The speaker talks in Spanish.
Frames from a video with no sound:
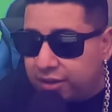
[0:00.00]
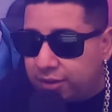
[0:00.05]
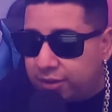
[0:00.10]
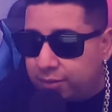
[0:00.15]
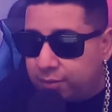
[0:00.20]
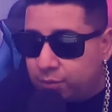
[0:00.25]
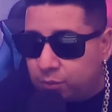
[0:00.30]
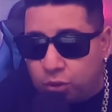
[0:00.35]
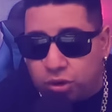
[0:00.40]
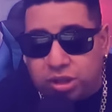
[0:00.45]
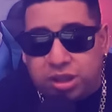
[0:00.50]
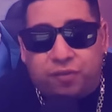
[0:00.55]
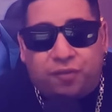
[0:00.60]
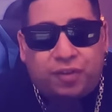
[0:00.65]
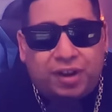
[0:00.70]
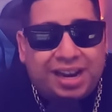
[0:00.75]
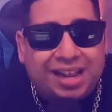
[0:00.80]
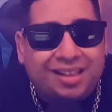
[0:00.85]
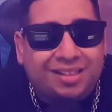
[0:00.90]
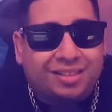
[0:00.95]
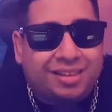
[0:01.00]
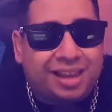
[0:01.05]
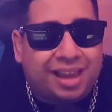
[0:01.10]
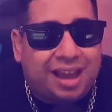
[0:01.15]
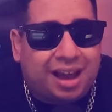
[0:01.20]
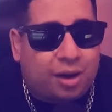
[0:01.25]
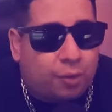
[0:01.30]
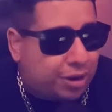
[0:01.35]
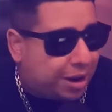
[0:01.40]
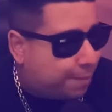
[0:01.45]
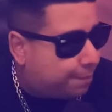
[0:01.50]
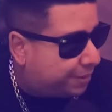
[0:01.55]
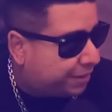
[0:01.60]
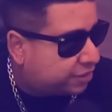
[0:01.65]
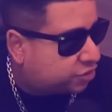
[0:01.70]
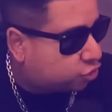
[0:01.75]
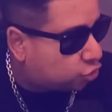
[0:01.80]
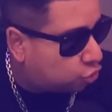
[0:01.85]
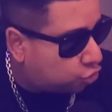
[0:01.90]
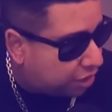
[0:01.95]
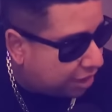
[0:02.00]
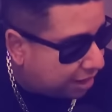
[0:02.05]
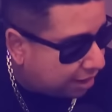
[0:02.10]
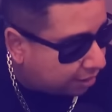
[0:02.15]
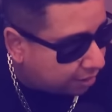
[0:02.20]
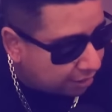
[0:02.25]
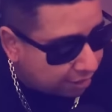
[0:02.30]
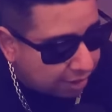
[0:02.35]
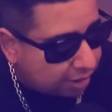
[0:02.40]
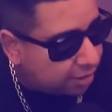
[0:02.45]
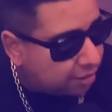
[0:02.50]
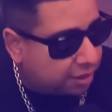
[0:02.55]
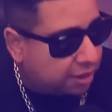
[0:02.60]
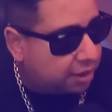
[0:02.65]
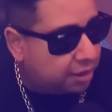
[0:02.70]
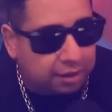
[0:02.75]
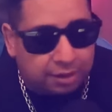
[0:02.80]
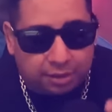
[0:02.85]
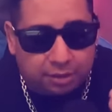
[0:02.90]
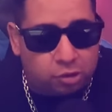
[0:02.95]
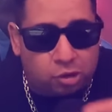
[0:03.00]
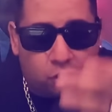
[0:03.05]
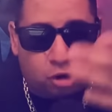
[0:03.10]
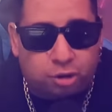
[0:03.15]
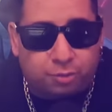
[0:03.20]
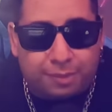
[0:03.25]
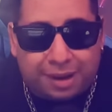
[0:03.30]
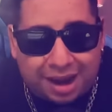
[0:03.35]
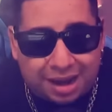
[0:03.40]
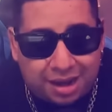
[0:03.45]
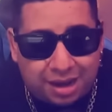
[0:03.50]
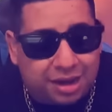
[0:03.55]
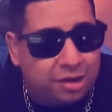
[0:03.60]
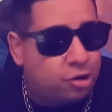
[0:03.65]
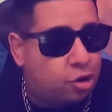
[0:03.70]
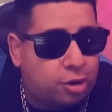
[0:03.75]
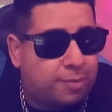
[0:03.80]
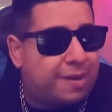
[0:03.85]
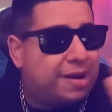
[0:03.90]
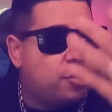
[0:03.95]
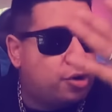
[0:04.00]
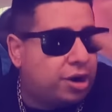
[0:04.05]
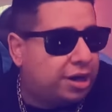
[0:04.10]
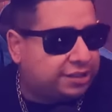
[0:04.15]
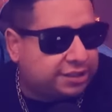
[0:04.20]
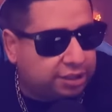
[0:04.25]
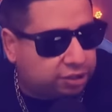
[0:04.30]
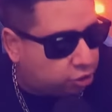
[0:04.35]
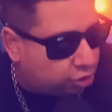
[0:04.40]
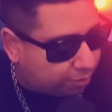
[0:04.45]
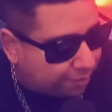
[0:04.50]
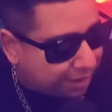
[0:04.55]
muy diferente a una persona normal, normal no en el sentido